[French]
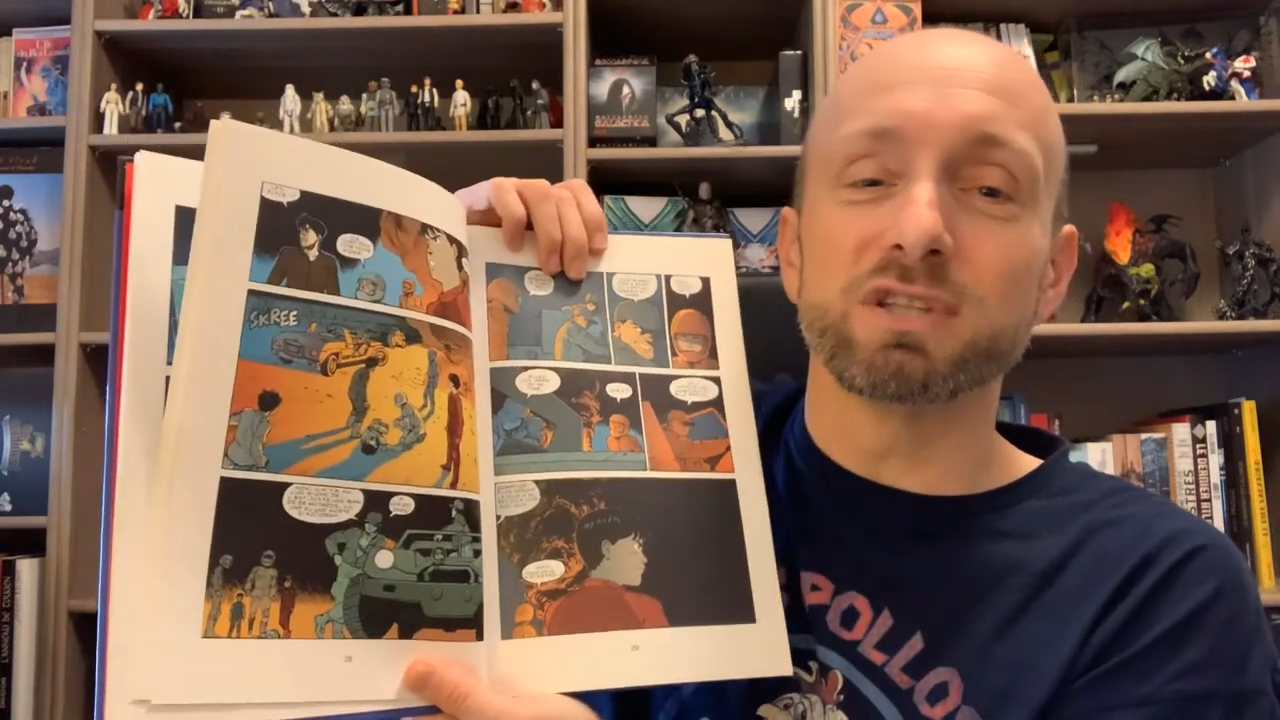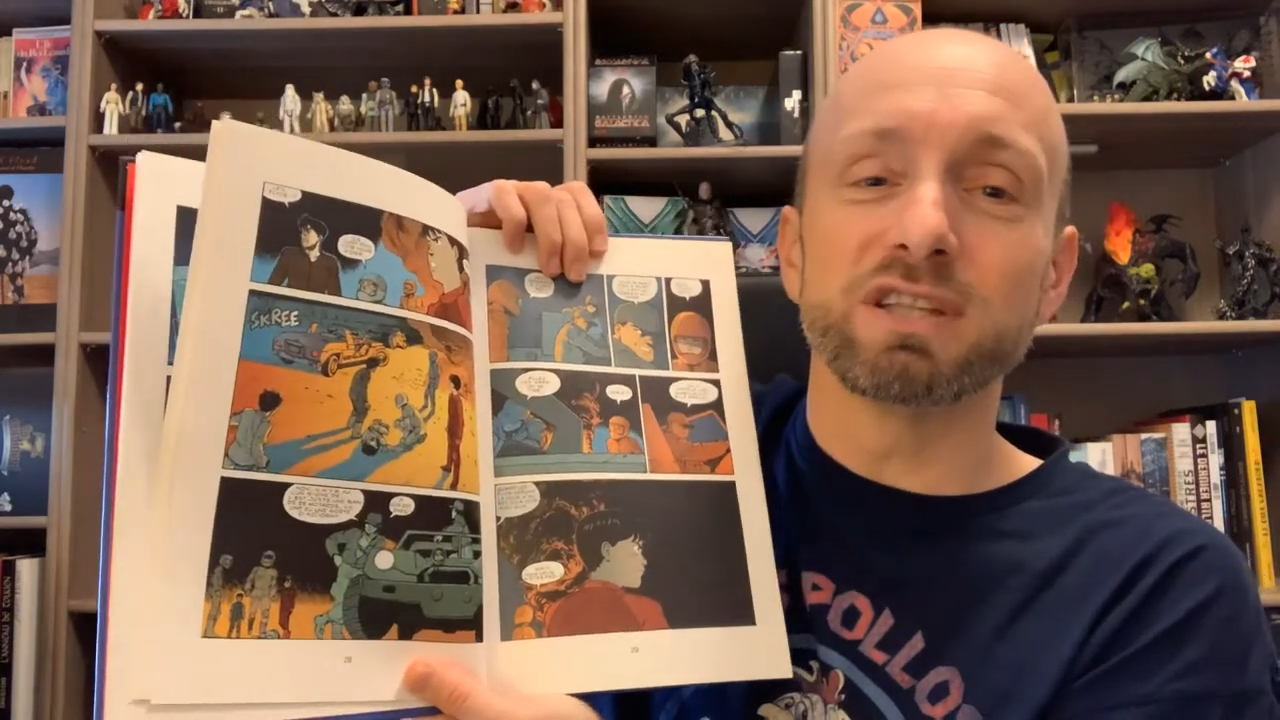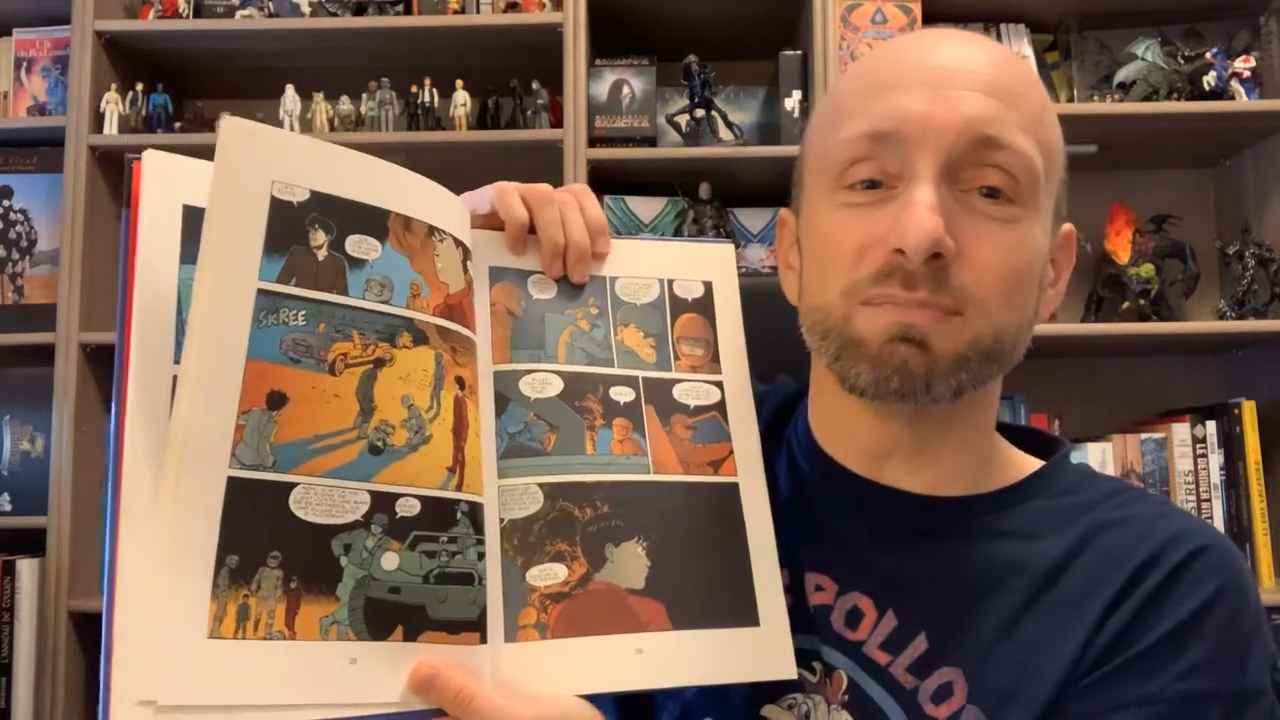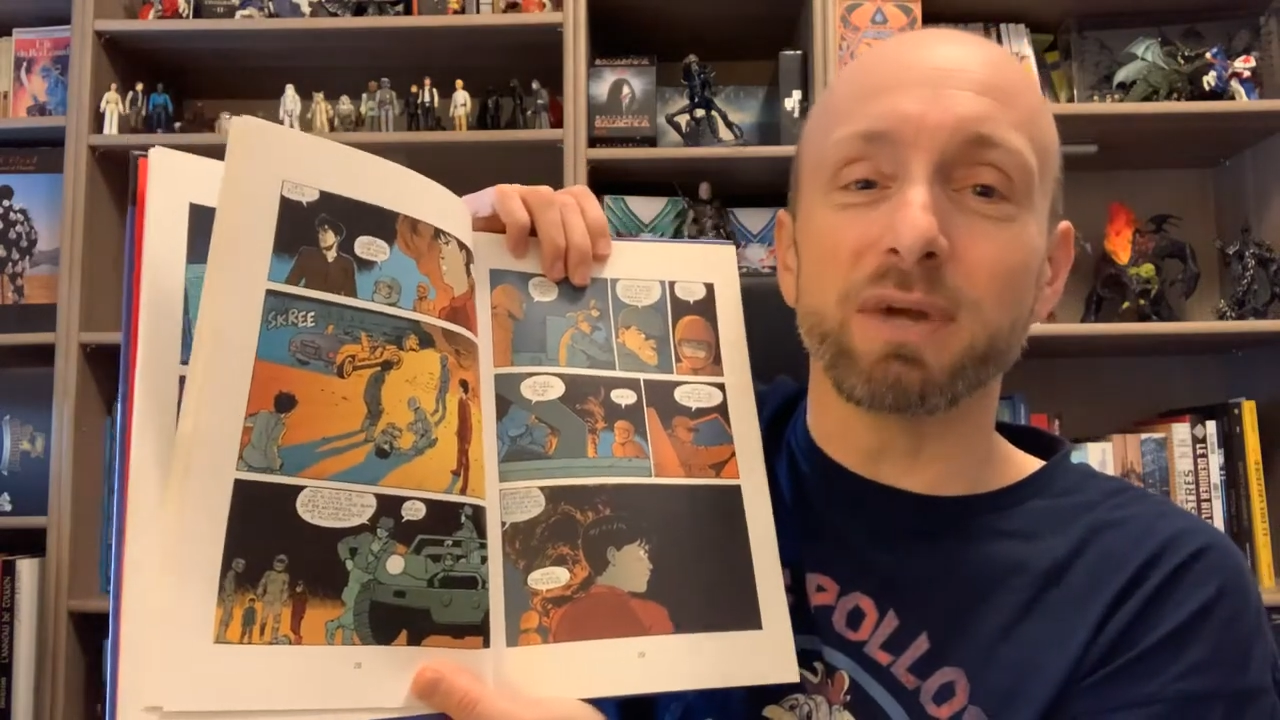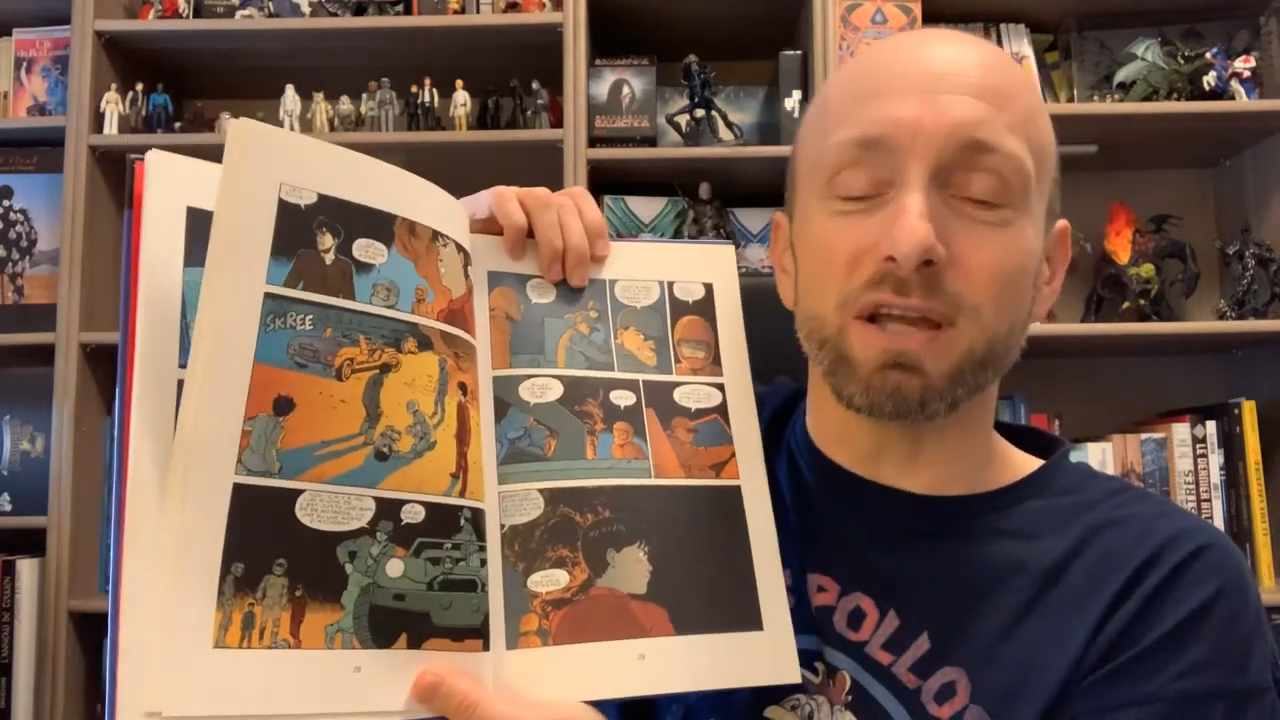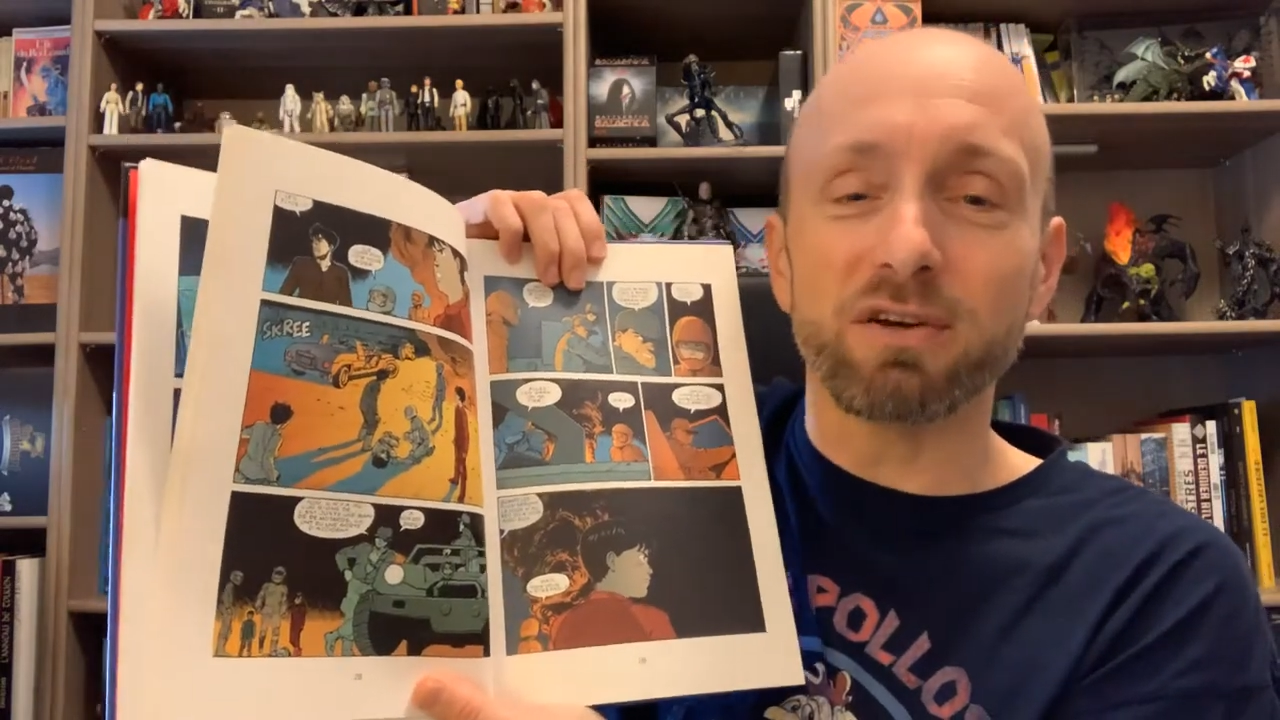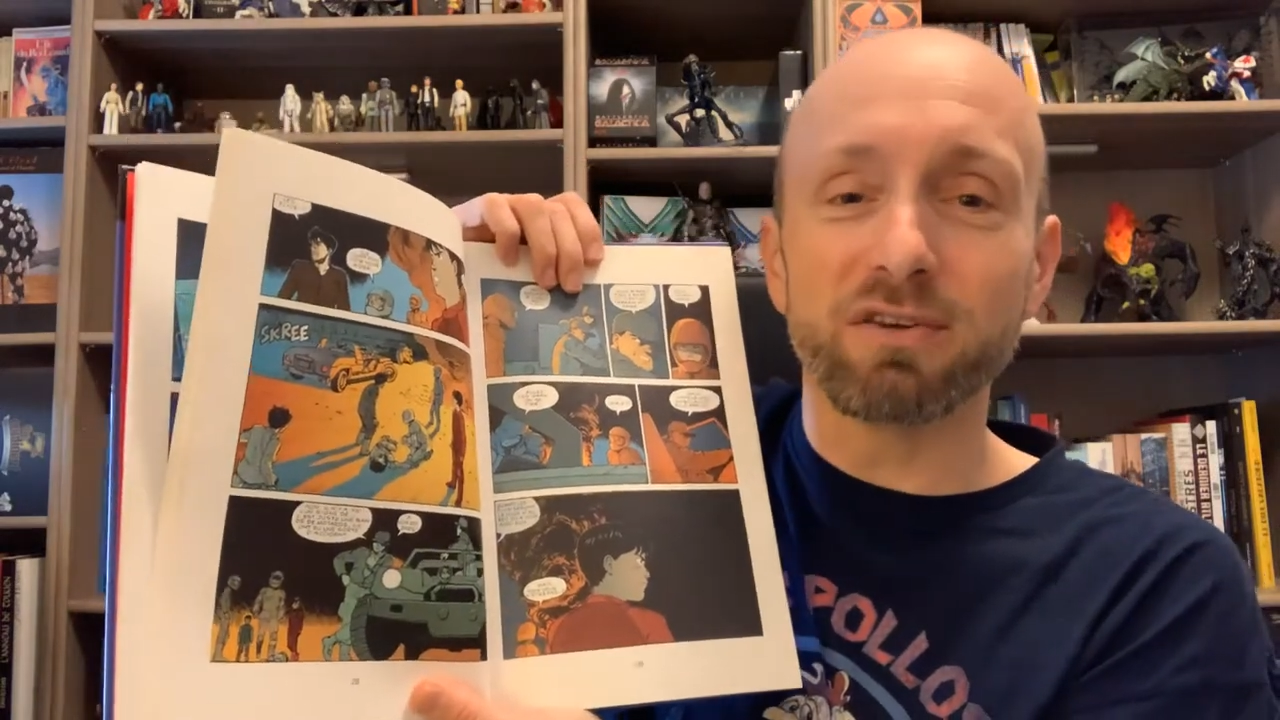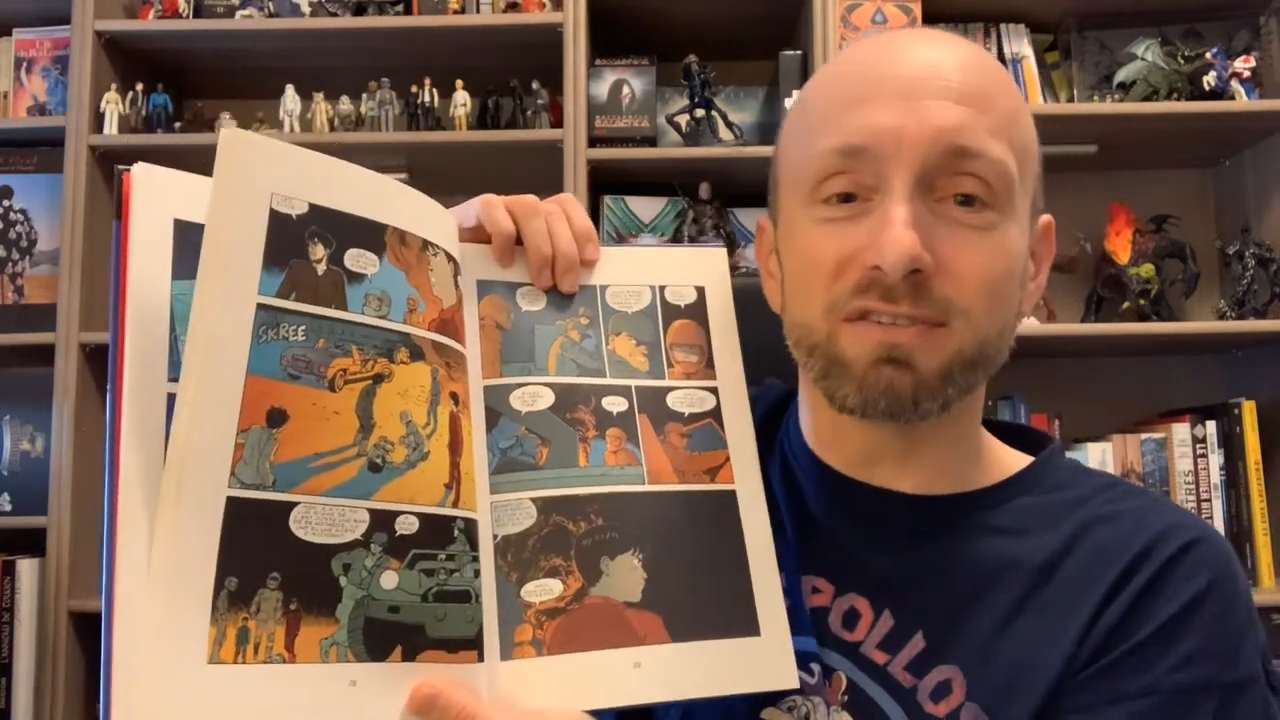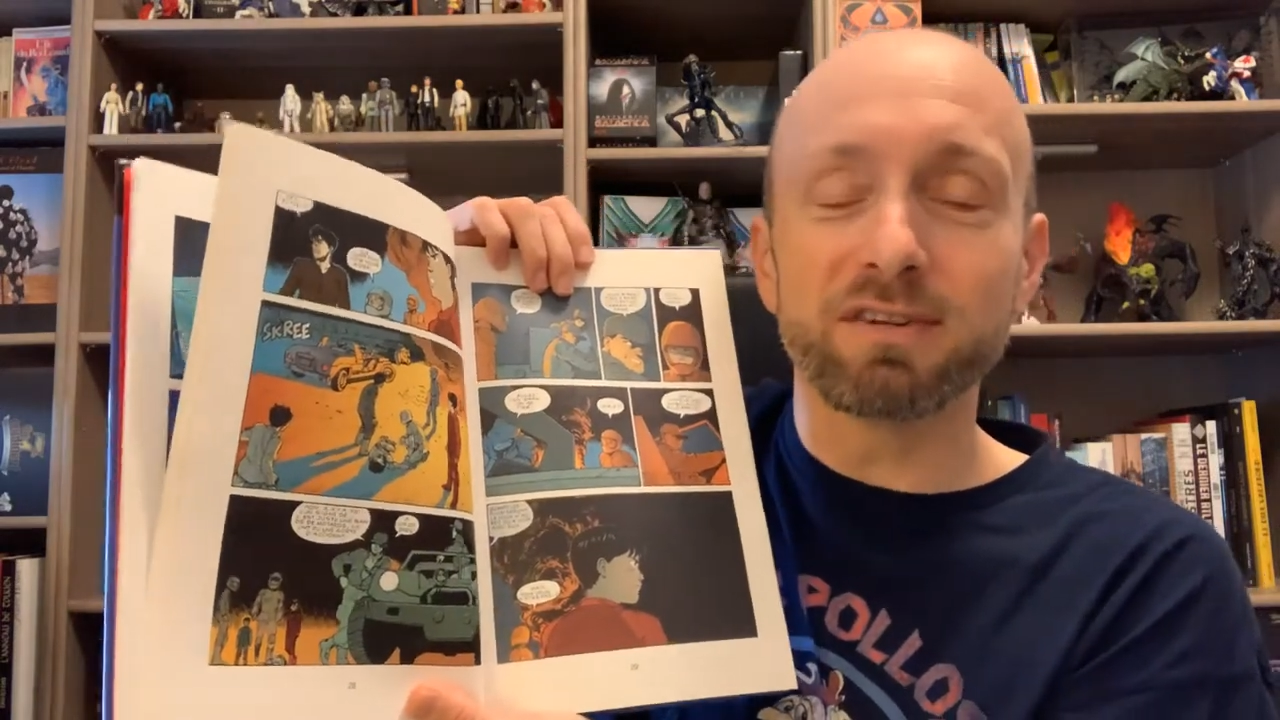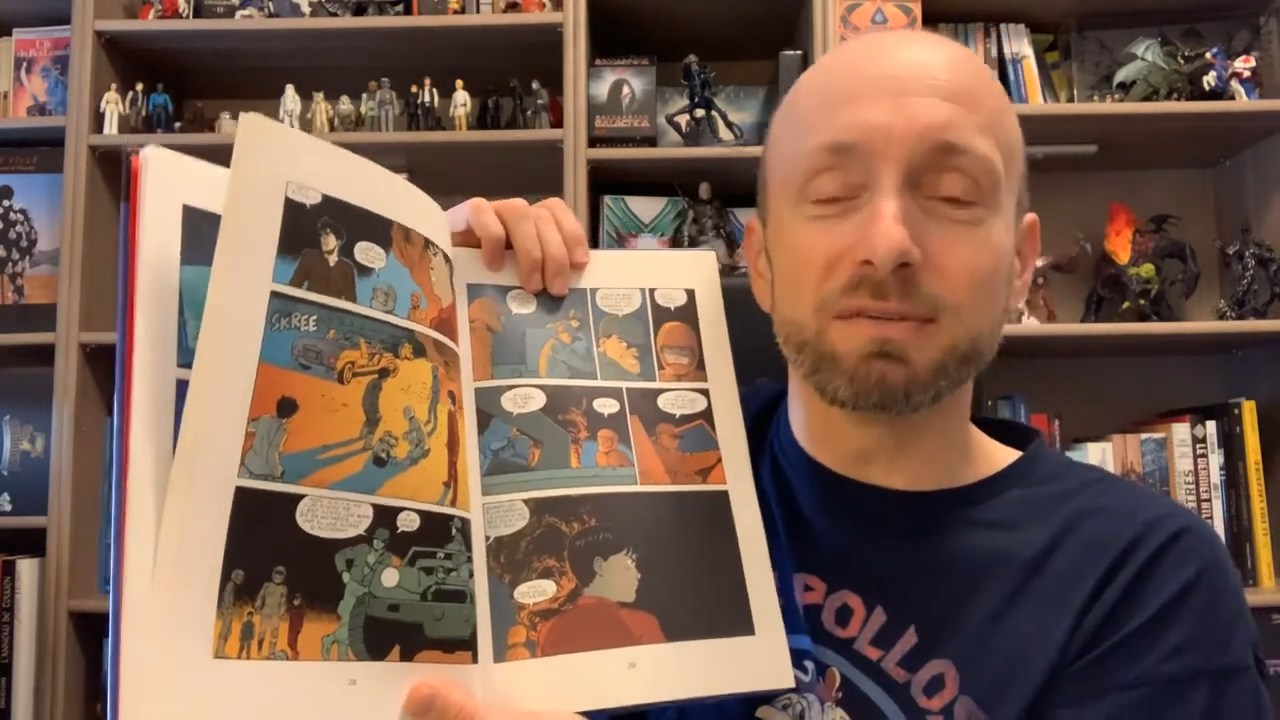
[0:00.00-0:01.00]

d'expérience.